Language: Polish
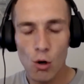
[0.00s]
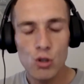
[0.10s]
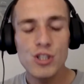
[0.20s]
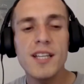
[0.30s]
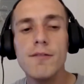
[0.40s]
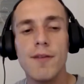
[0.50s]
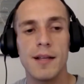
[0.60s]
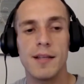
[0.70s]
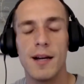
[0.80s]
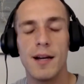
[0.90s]

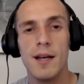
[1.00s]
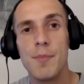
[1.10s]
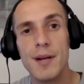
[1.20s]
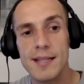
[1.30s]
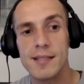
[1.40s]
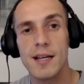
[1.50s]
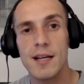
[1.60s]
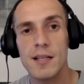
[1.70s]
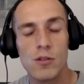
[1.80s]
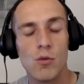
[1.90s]
oczekiwania,
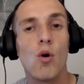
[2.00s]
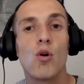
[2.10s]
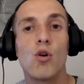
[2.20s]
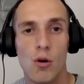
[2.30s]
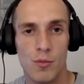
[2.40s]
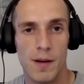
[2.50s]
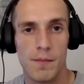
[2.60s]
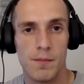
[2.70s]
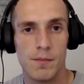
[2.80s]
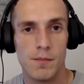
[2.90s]
presja są
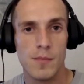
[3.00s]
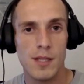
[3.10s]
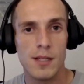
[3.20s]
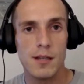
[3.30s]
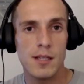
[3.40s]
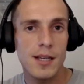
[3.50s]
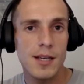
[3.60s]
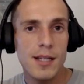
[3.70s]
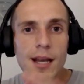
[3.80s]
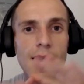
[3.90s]
ogromne.
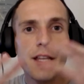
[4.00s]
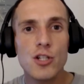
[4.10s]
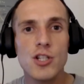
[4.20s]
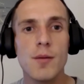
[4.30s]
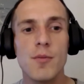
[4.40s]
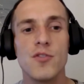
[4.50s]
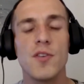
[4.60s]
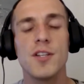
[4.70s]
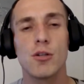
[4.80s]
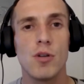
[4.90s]
Generalnie żyjemy w
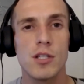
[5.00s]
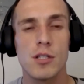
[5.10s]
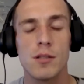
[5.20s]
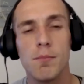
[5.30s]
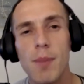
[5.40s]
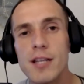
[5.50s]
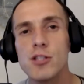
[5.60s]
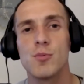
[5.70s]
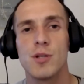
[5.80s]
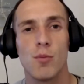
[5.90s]
świecie, który jest
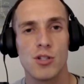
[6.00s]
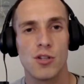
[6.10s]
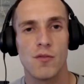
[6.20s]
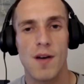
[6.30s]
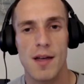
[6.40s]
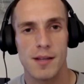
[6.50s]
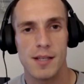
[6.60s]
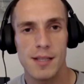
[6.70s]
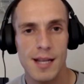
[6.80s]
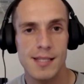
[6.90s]
bardzo przebodźcowany.
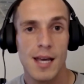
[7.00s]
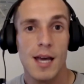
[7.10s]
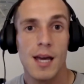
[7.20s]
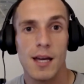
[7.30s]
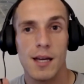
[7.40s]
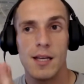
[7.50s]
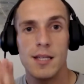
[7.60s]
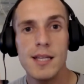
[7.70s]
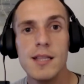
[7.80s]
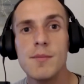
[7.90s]
I teraz e,
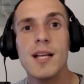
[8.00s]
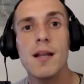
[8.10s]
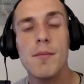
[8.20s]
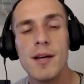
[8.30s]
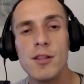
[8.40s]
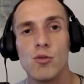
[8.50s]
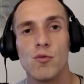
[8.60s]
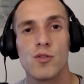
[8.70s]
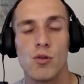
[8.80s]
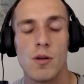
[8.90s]
jednym z
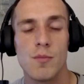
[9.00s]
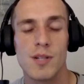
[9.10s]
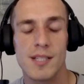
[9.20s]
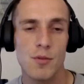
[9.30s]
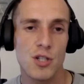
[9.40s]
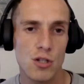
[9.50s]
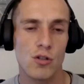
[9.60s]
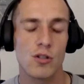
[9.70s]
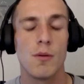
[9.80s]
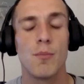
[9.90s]
elementów, z którym czasami
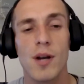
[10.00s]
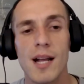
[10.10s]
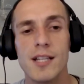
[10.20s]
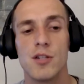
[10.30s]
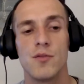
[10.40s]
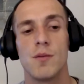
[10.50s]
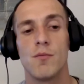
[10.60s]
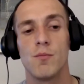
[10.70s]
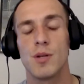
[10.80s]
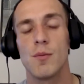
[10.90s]
ciężko sobie poradzić w
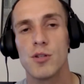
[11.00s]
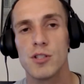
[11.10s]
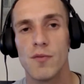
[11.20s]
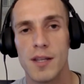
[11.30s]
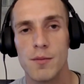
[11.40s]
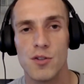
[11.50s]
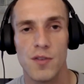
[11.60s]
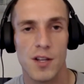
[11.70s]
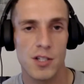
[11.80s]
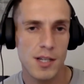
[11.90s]
tym przebodźcowanym
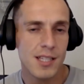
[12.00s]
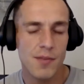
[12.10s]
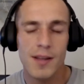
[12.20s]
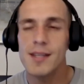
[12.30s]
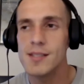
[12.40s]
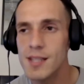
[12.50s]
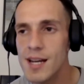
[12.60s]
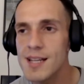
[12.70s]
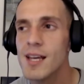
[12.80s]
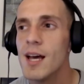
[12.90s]
świecie, jest tak zwany
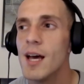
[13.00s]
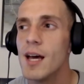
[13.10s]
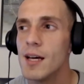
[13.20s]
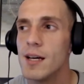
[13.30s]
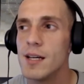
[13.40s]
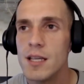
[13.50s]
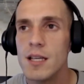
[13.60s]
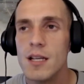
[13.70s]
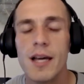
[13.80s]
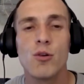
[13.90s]
stres e,
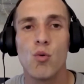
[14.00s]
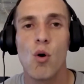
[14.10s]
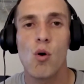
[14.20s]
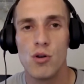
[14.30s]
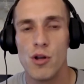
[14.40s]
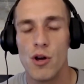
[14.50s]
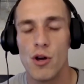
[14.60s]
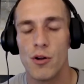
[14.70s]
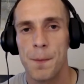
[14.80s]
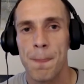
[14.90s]
i lęk
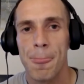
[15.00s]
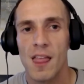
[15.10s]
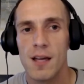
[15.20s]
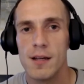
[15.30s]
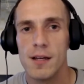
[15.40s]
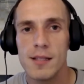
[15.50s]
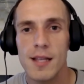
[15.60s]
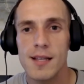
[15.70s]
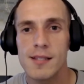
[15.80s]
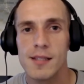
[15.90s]
uogólniony. E, I
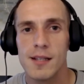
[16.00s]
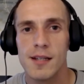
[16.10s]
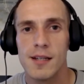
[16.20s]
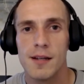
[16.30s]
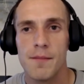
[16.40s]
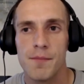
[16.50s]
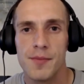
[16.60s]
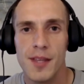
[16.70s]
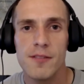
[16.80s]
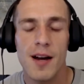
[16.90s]
teraz
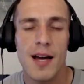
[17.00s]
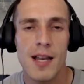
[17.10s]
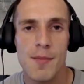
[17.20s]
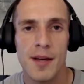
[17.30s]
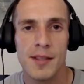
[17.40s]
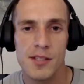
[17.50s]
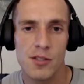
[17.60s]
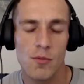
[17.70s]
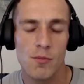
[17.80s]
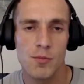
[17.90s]
te dwa elementy
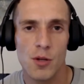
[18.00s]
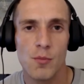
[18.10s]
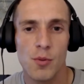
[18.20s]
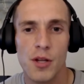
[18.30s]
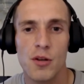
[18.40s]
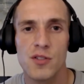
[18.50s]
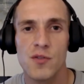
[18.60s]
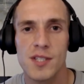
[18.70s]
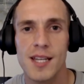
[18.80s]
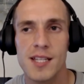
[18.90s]
są, są poniekąd
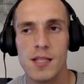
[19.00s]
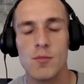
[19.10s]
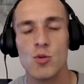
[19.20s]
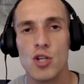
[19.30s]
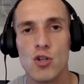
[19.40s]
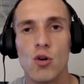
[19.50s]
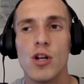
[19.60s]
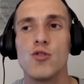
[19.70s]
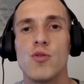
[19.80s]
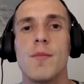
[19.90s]
związane z tym, że
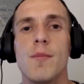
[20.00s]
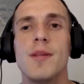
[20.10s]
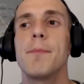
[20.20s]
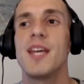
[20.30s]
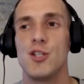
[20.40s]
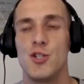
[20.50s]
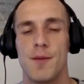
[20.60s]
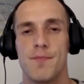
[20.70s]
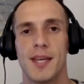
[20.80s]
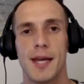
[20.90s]
ciągle czujemy
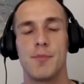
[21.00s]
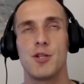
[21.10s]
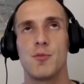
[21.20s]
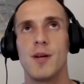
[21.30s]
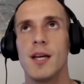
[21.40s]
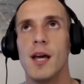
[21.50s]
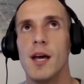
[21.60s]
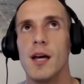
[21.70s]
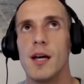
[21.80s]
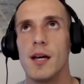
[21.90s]
napięcie. Tak jakbyśmy
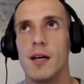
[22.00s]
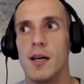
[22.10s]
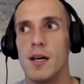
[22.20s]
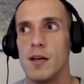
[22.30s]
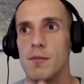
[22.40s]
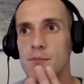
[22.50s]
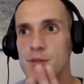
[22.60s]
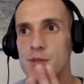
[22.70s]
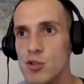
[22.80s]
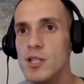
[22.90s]

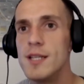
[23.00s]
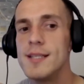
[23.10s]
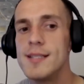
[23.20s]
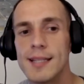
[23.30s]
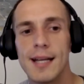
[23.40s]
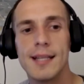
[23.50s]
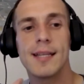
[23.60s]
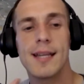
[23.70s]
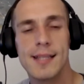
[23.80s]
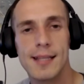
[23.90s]
przechodzili z
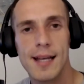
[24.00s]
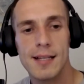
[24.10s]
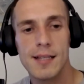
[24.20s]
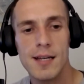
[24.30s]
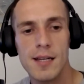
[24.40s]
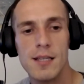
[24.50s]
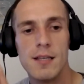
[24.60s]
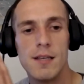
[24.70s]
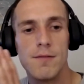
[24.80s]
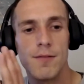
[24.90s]
zadania na zadanie
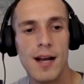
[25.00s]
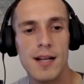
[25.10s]
i w